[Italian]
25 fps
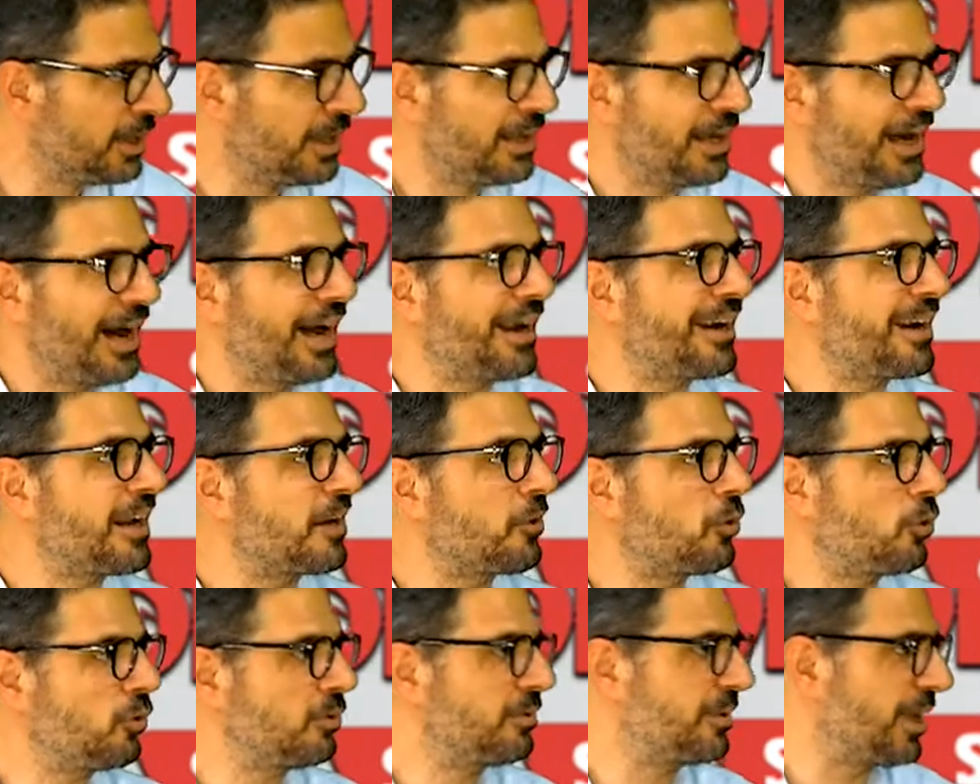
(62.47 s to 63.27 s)
Ha
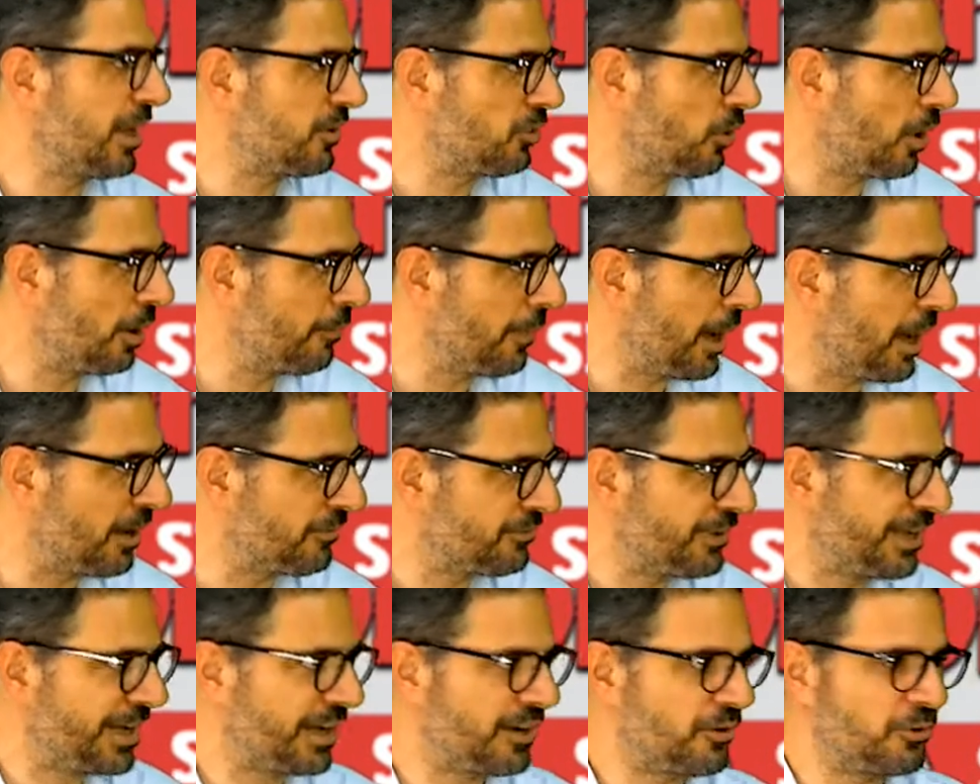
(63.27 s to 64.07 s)
raccontato la mafia,
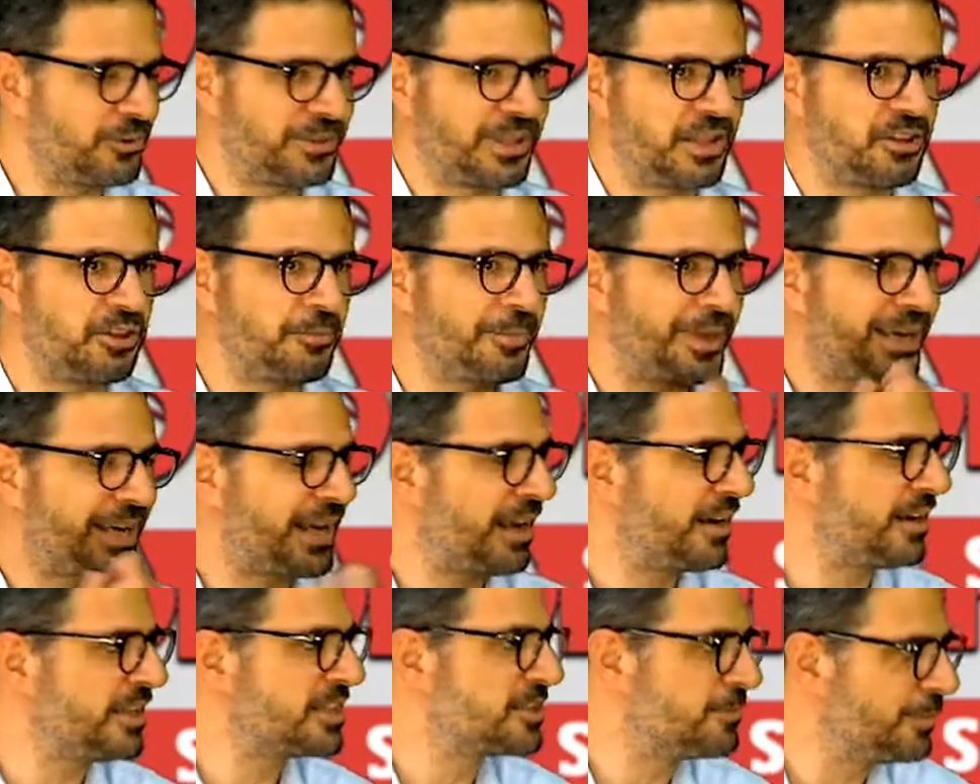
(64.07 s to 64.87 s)
ha raccontato i
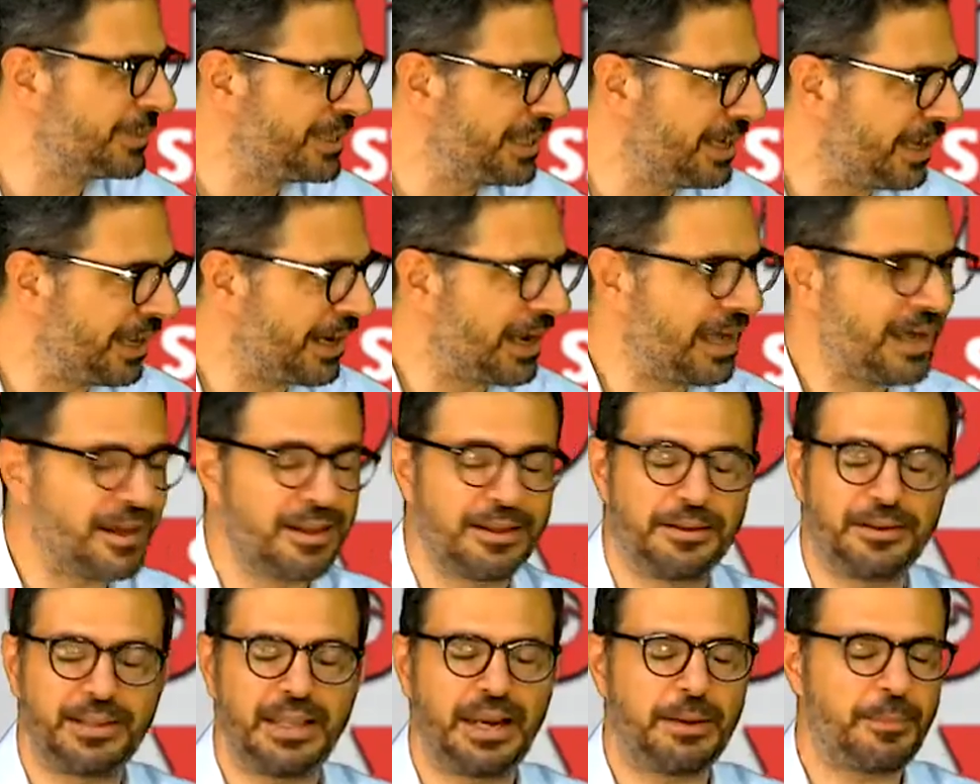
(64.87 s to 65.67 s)
meccanismi della,
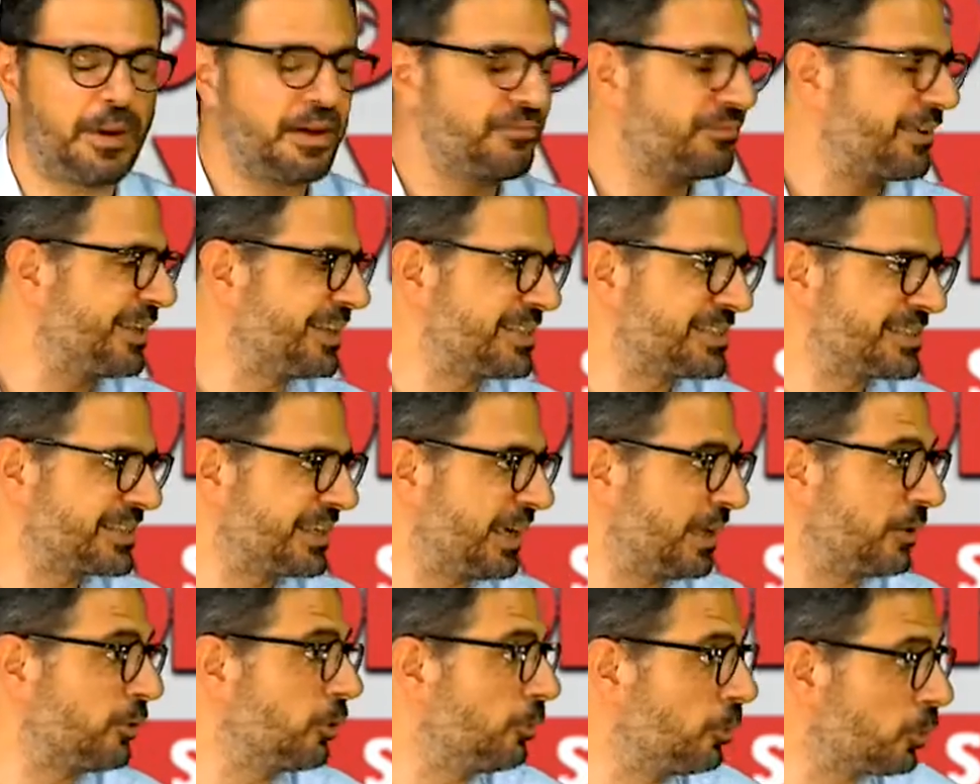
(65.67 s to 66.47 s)
della mafia
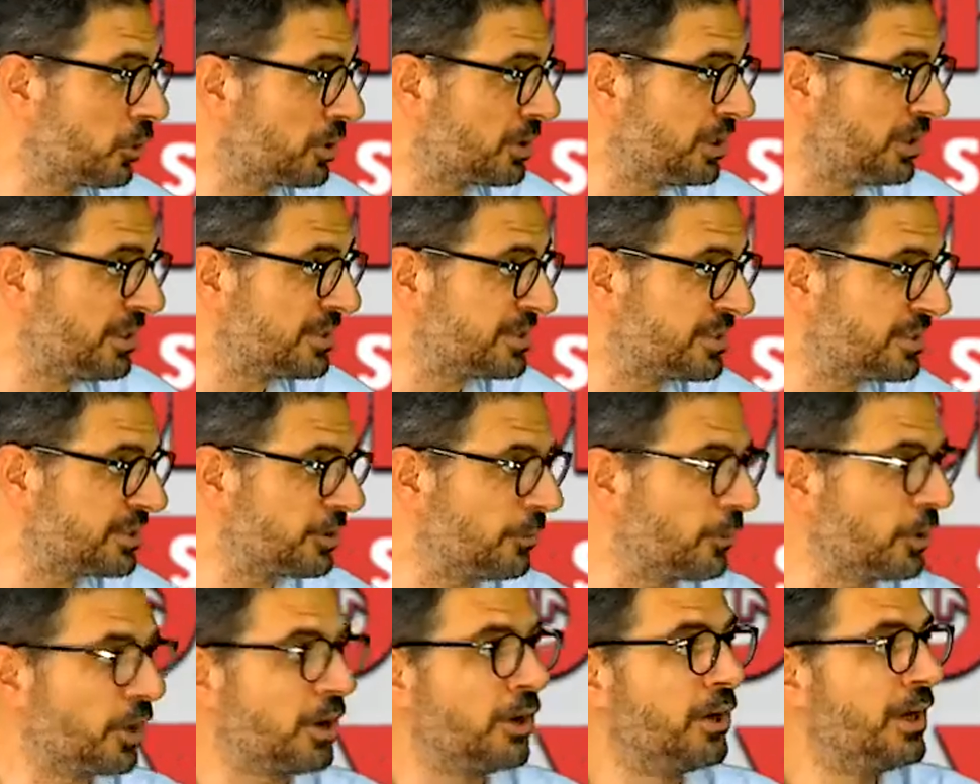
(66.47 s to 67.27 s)
rischiando moltissimo,
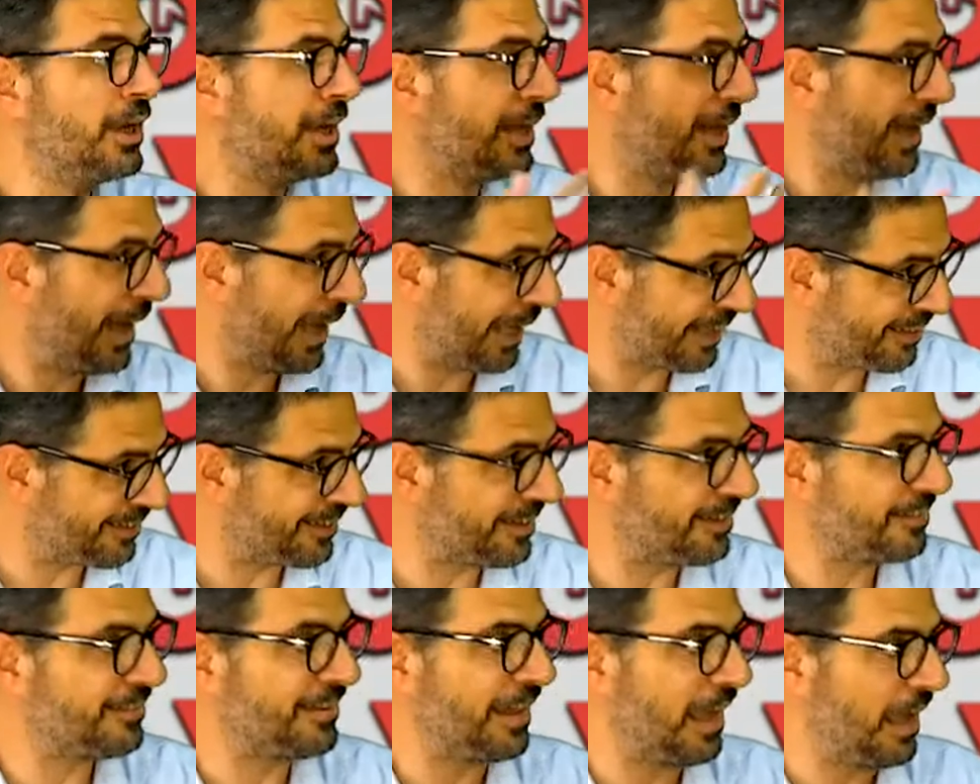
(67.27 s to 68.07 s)
no?
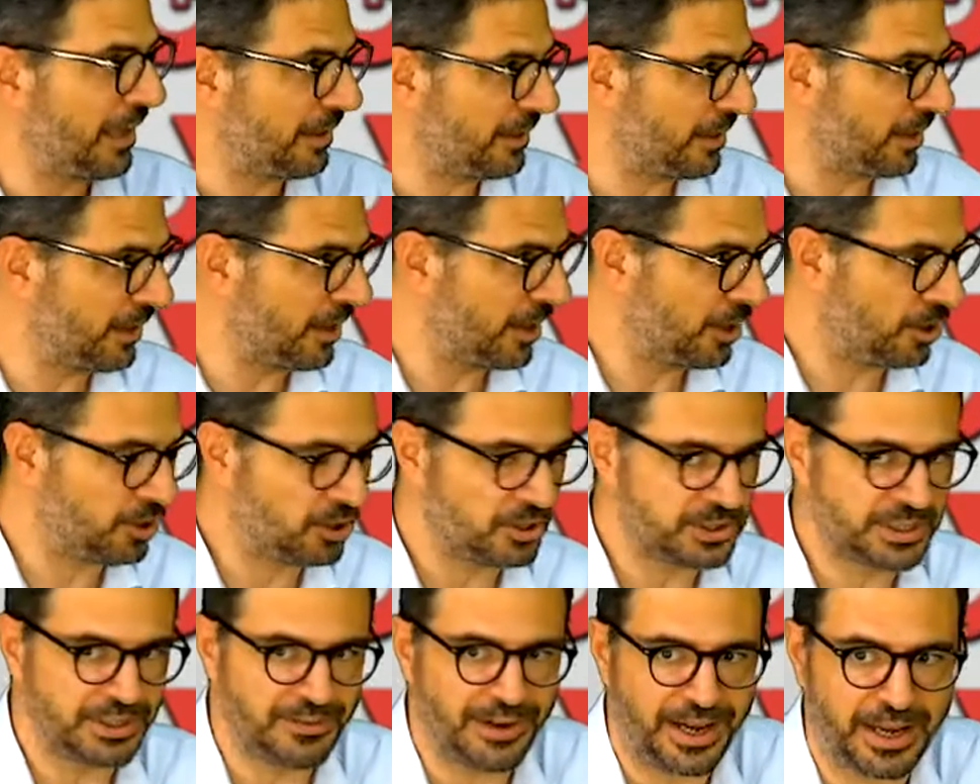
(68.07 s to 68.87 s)
Attentati e
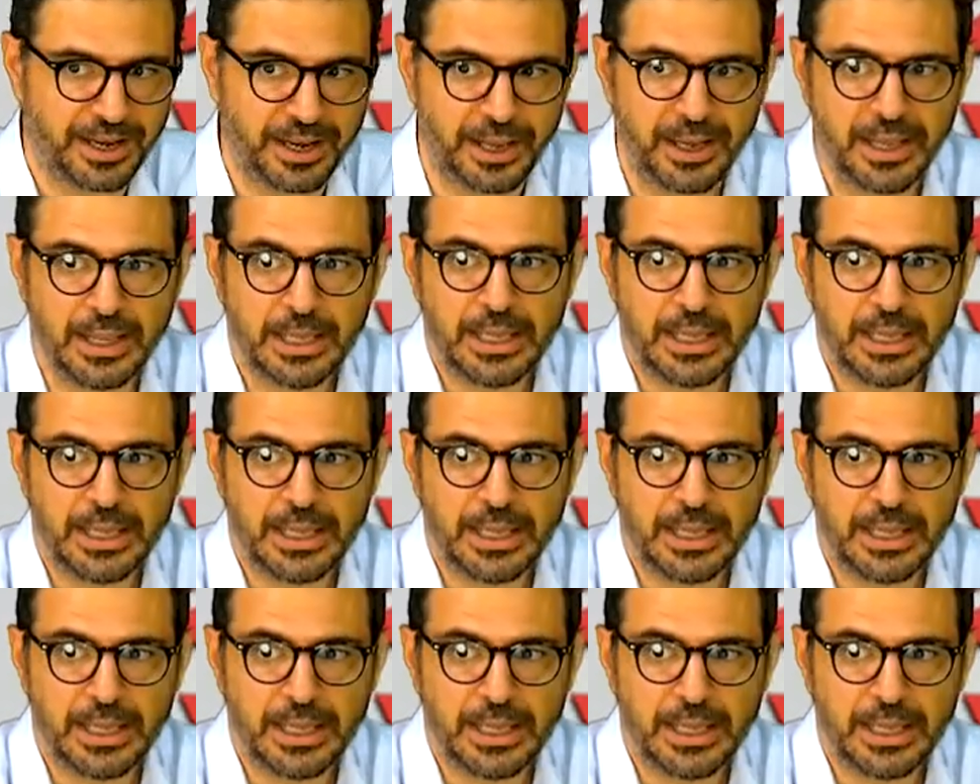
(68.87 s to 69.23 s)
cose varie.